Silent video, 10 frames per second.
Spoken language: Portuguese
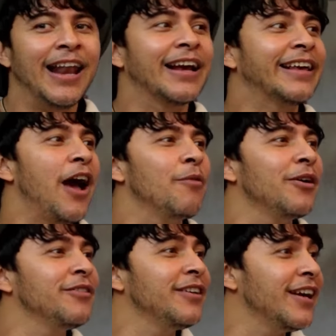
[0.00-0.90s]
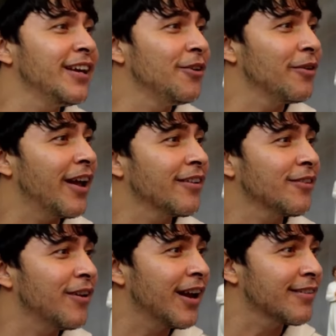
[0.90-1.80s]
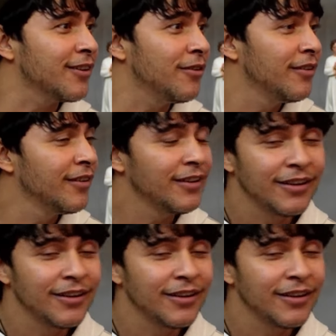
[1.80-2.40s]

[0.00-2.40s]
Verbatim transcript: Ela quer o meu dinheiro, eu quero seu coração. É.